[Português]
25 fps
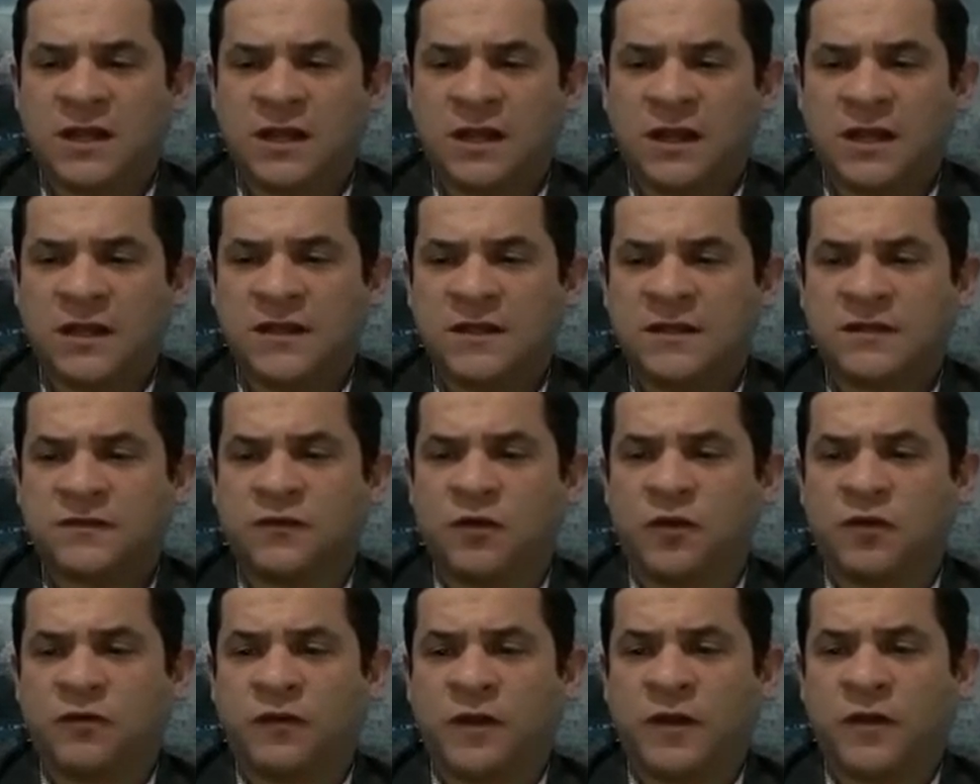Eles
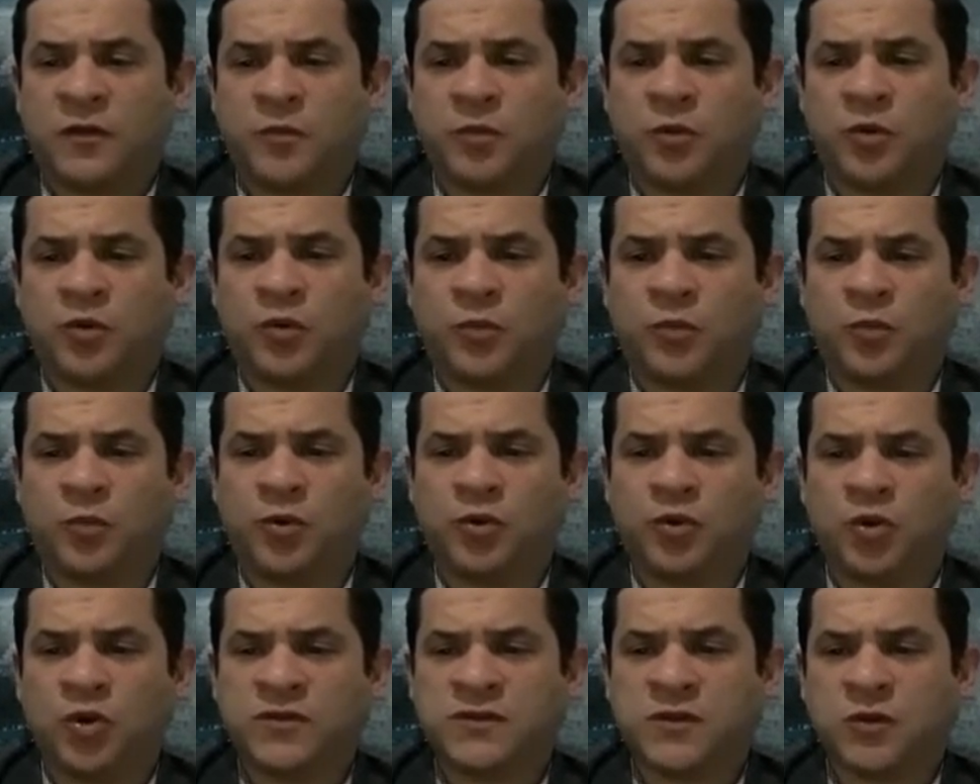foram feitos por,
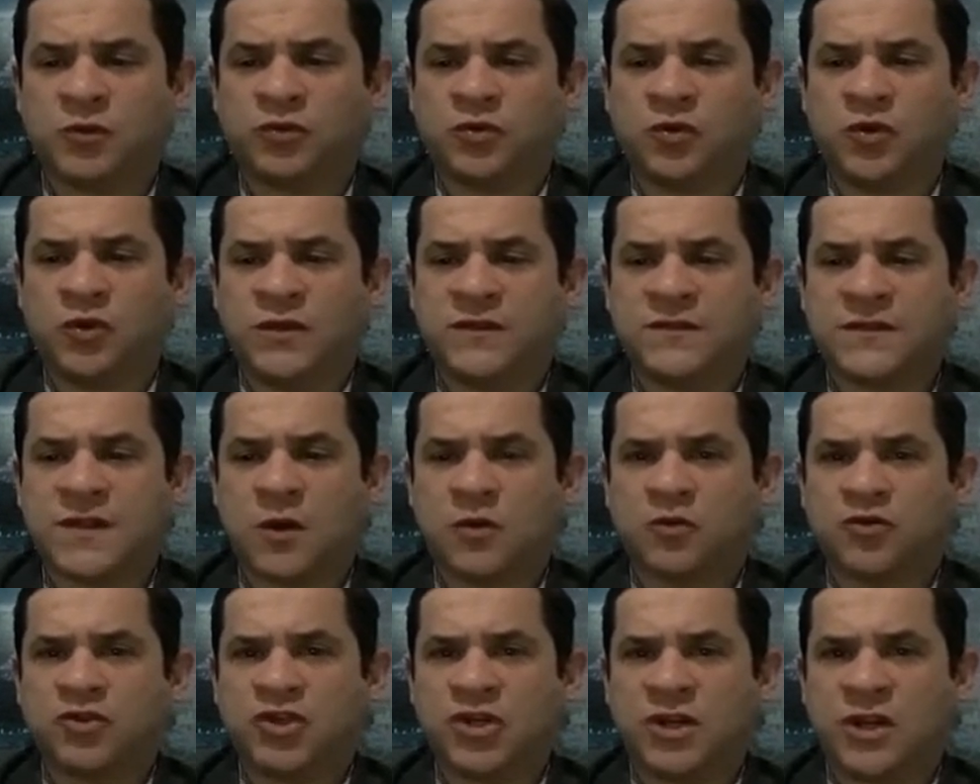por dois autores, né,
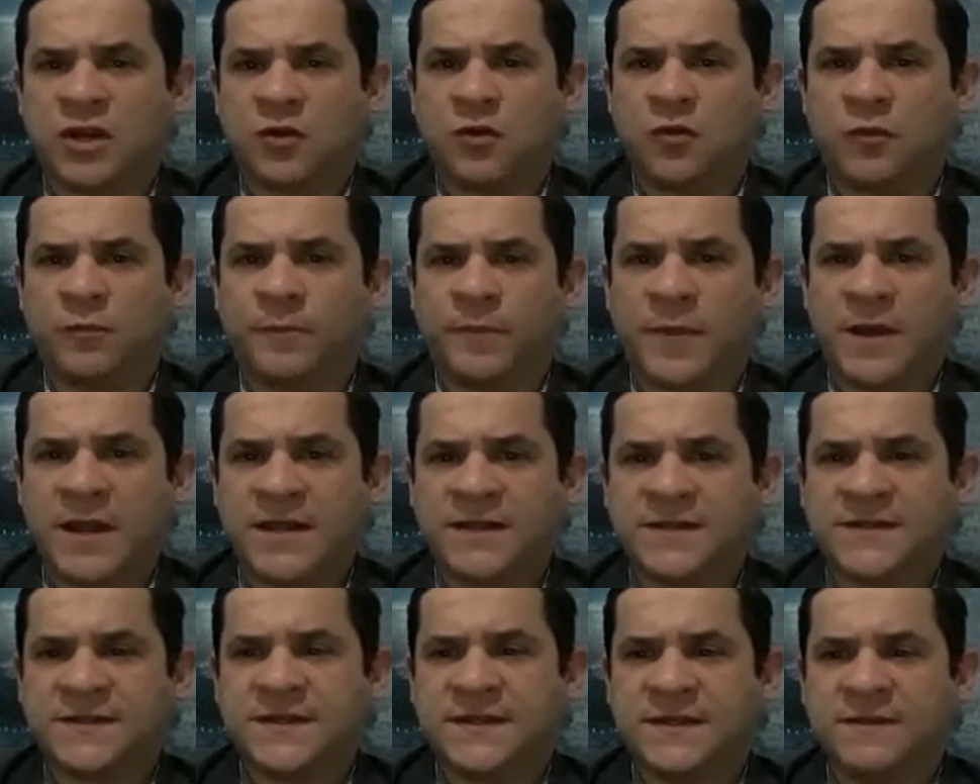o Diego
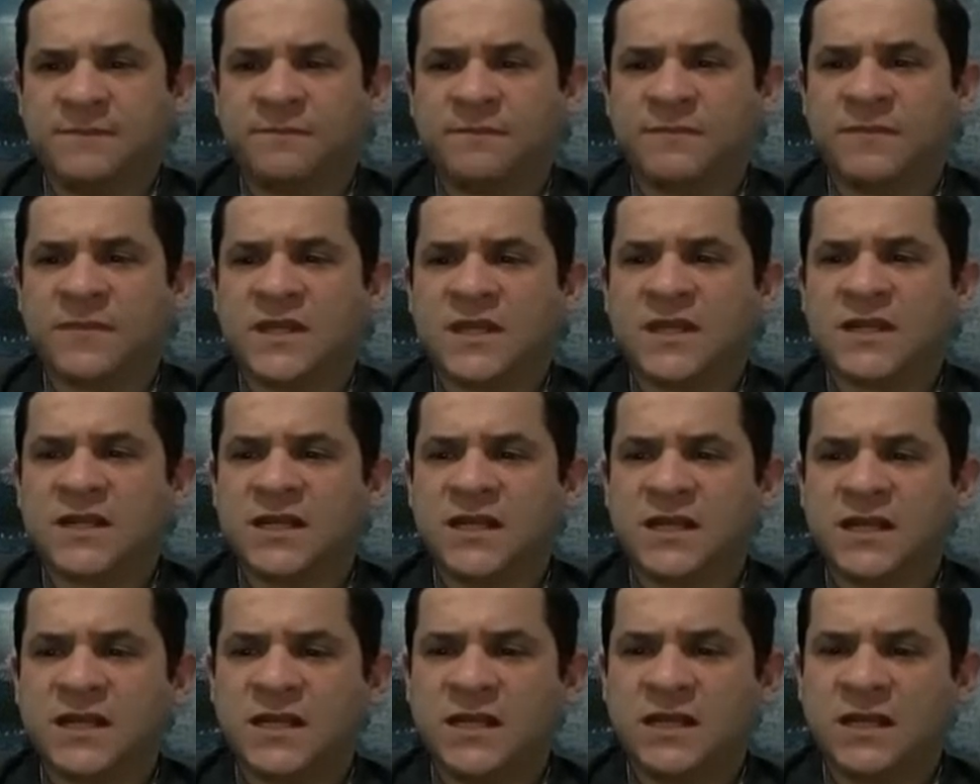Pesce
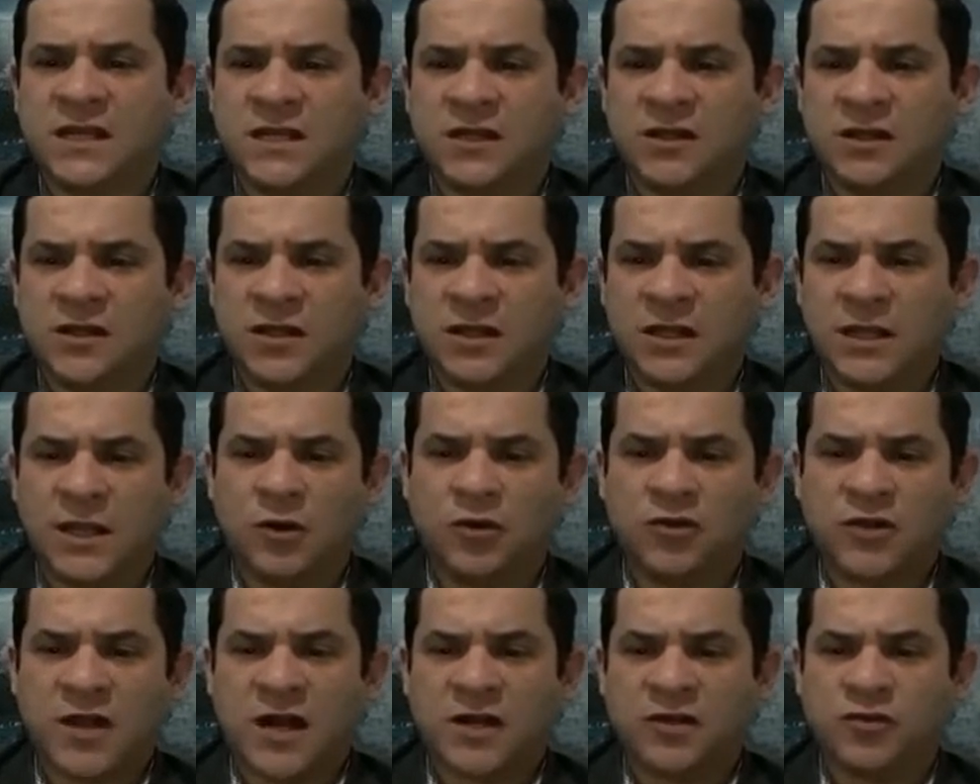e
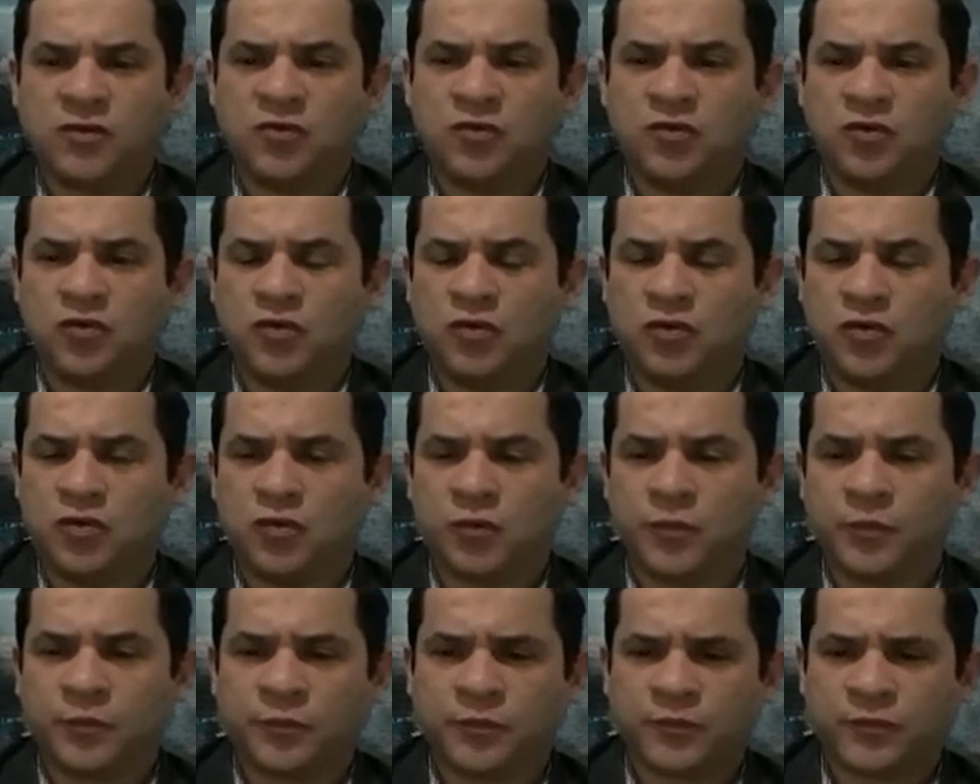
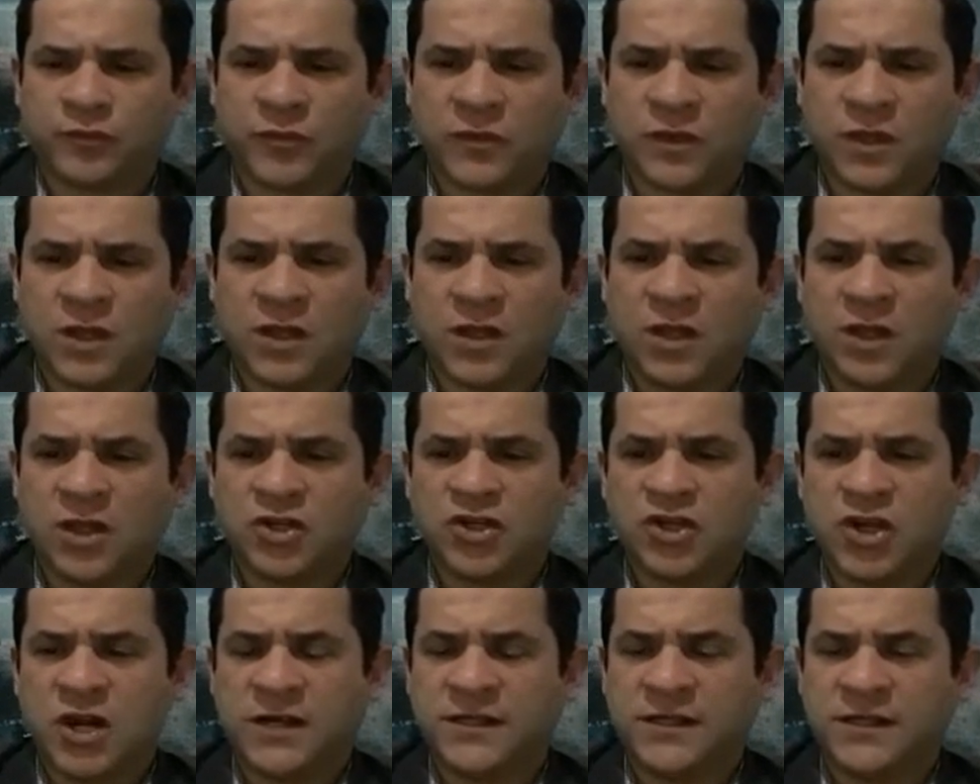Leonardo
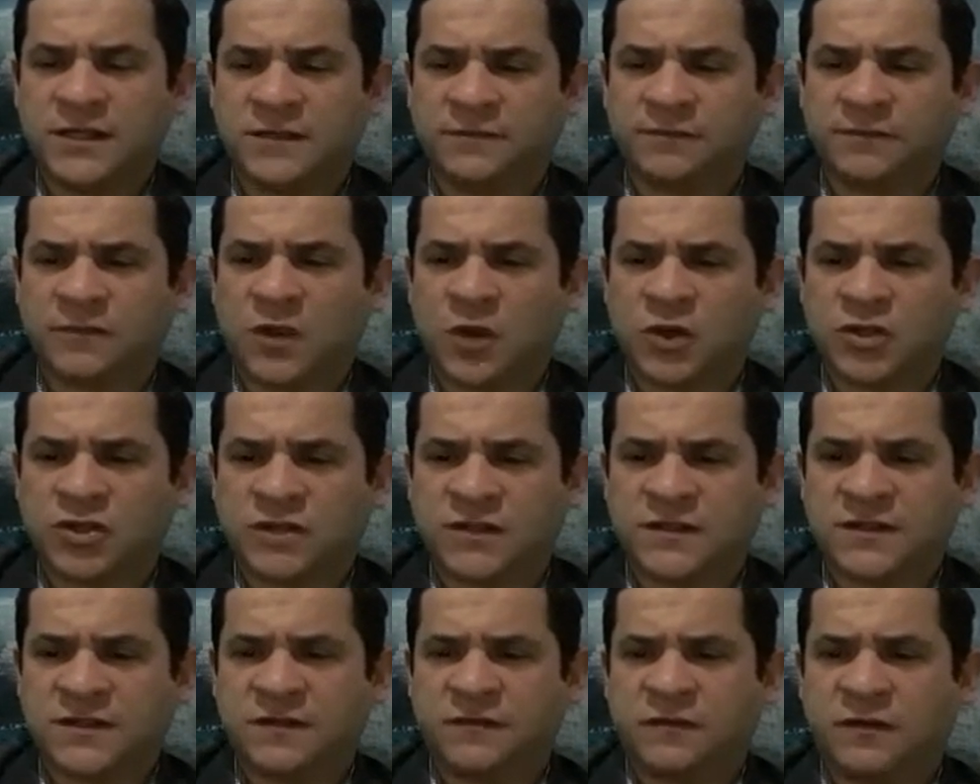Jardim acho
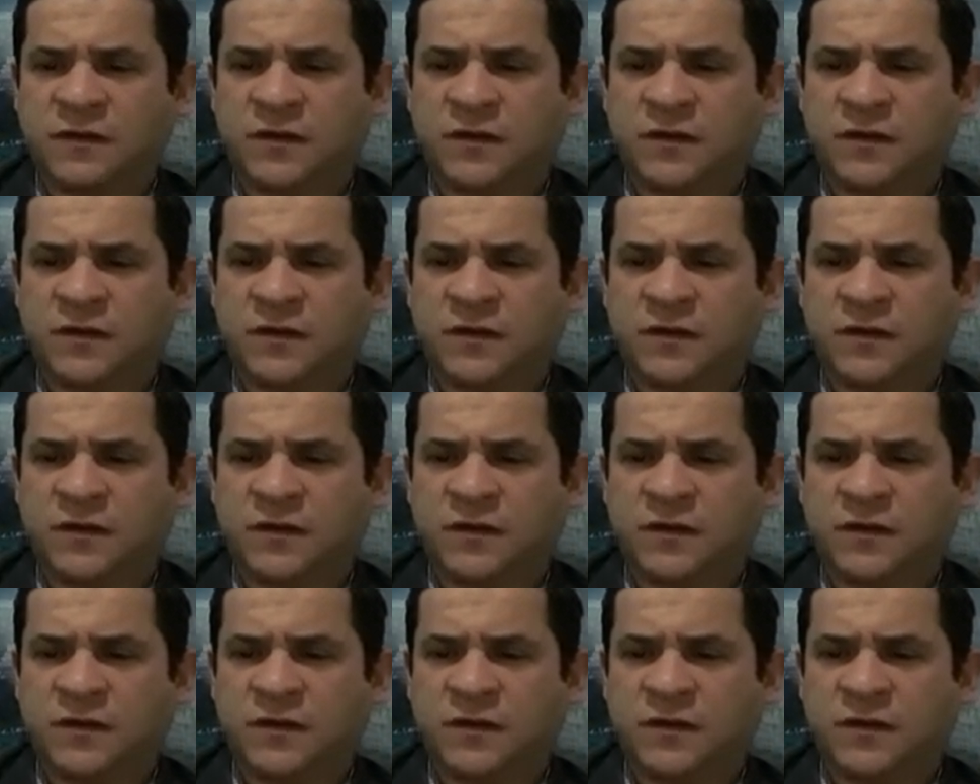que se,